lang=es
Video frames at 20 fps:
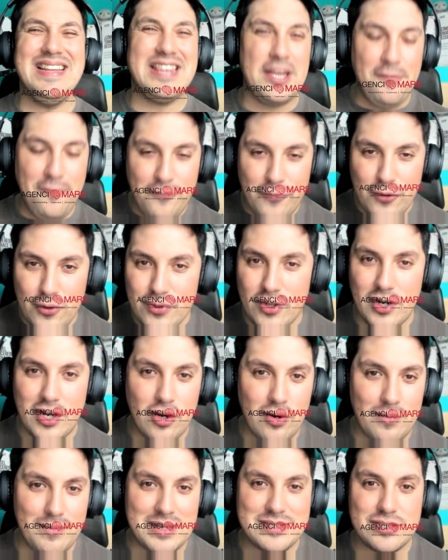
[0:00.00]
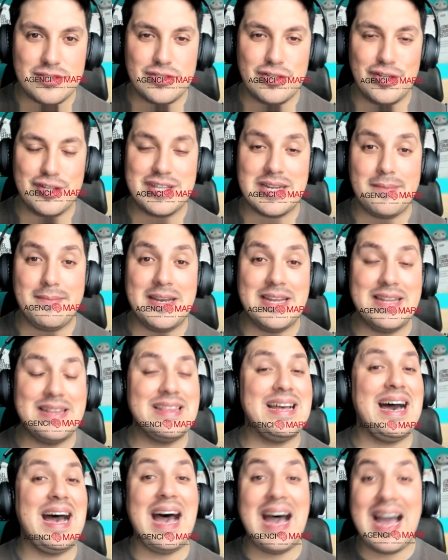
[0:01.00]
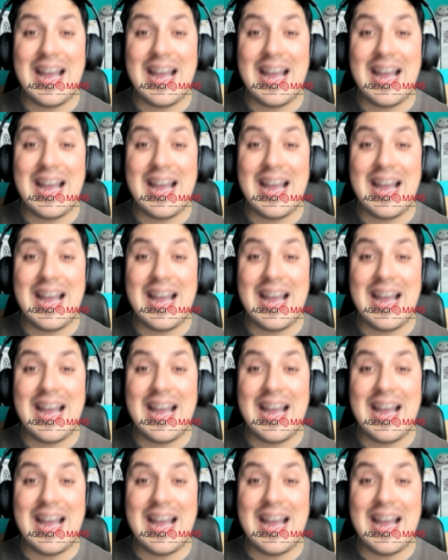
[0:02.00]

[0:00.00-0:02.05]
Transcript: disfrute una conversación tremenda,